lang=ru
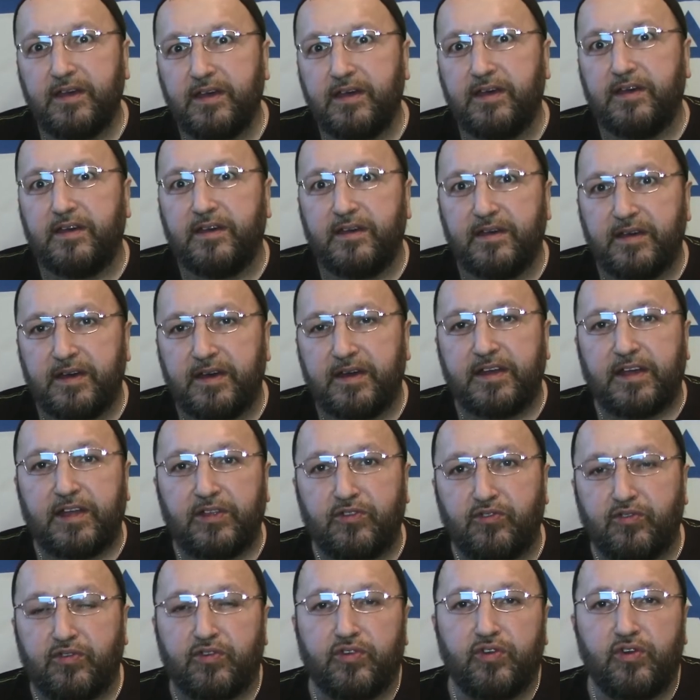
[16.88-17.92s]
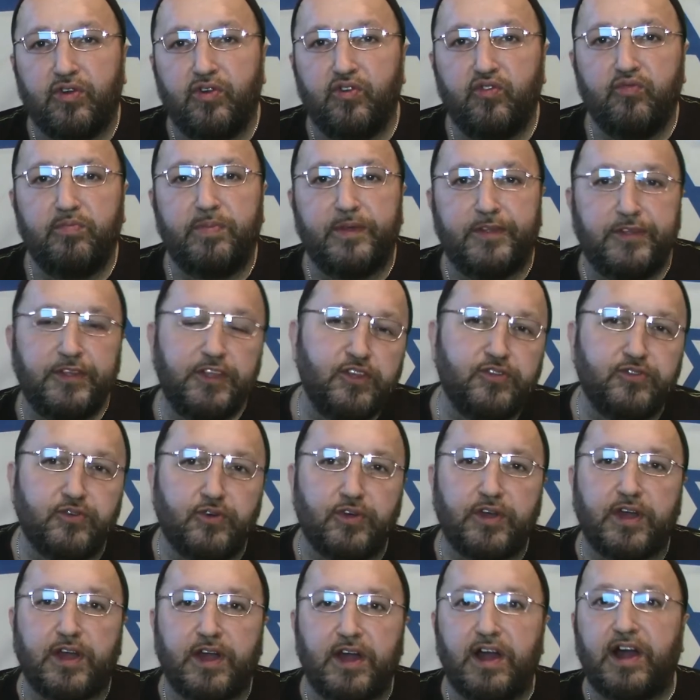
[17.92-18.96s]
которую любят не
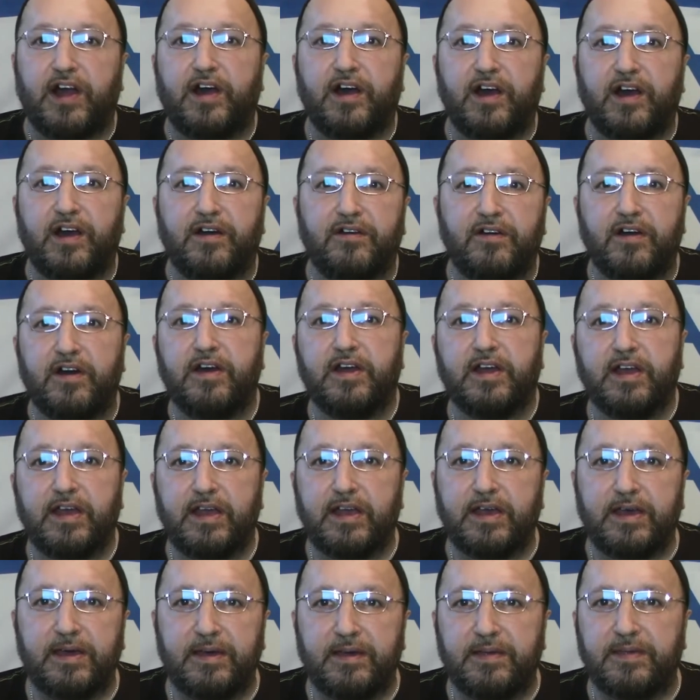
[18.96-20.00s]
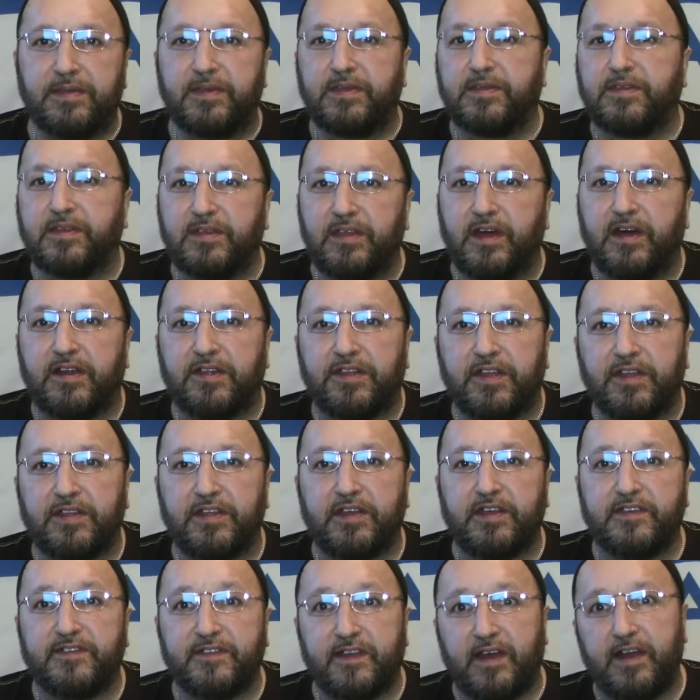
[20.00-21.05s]
только
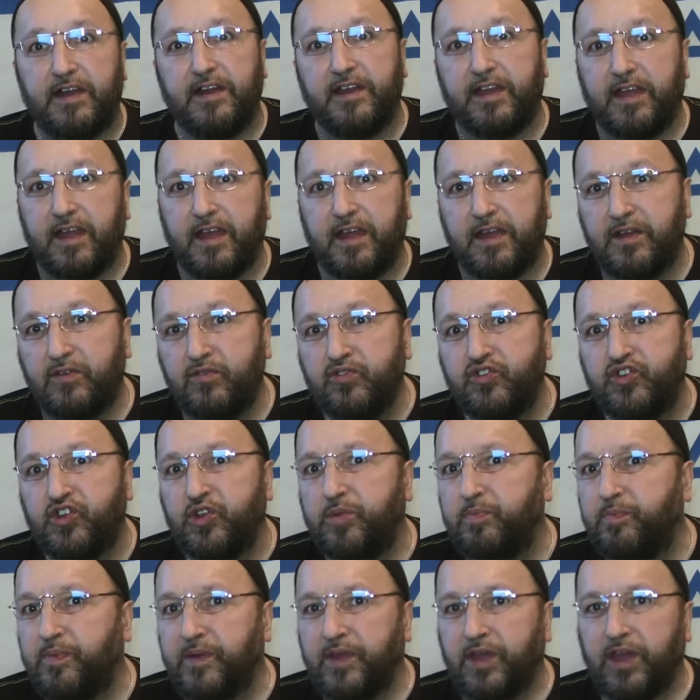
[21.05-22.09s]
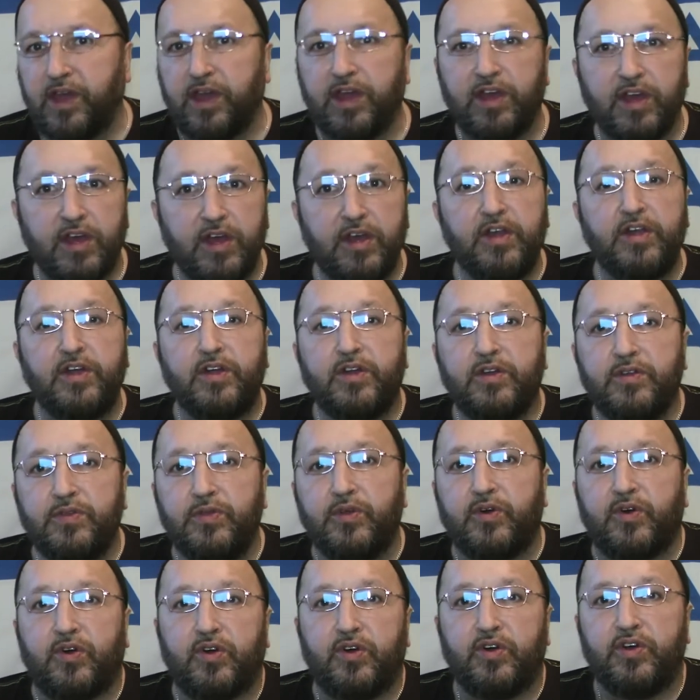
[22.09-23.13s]
ортодоксальные учить по ней,
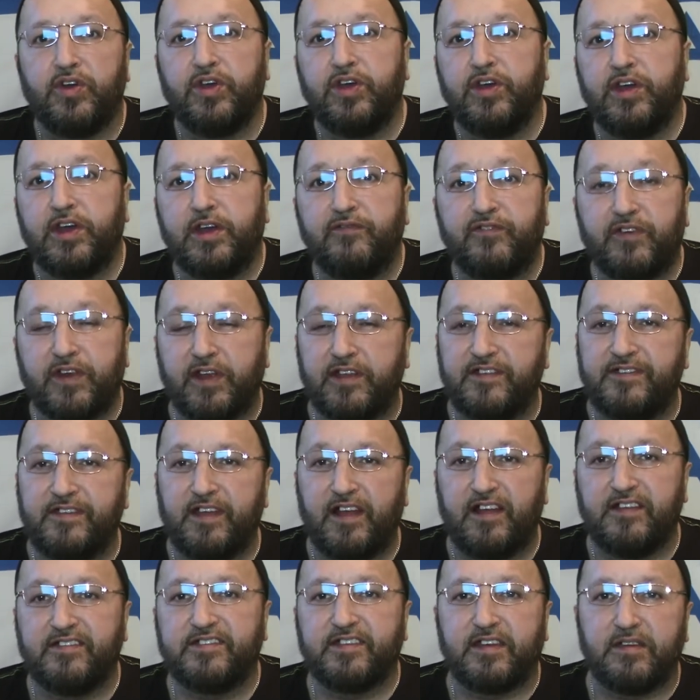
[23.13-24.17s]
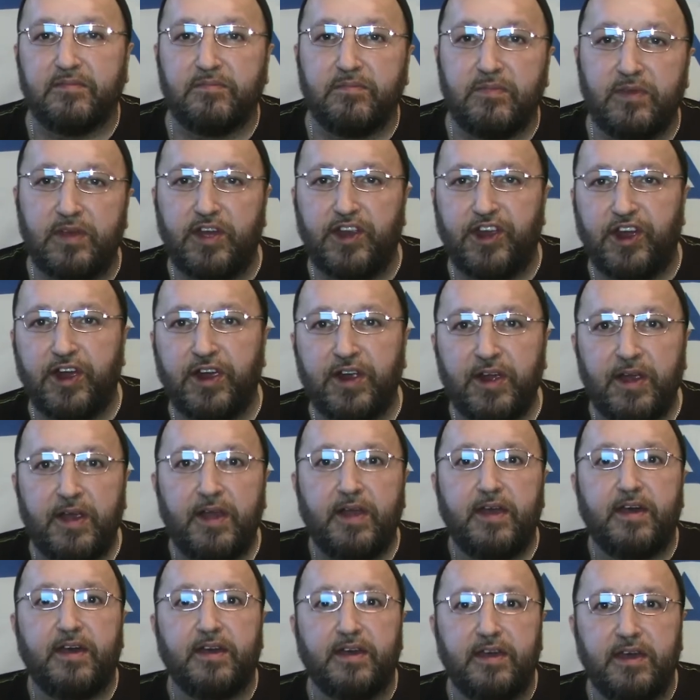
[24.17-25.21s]
но и в христианском мире.
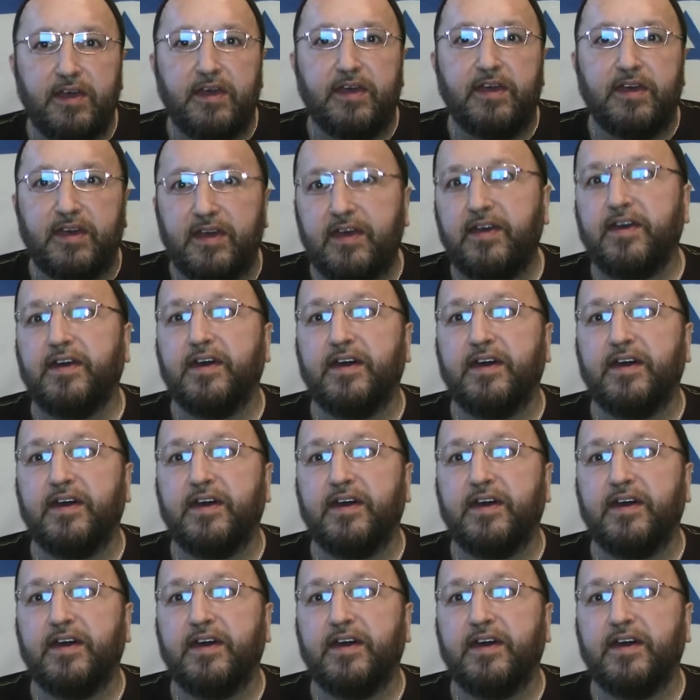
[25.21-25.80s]
И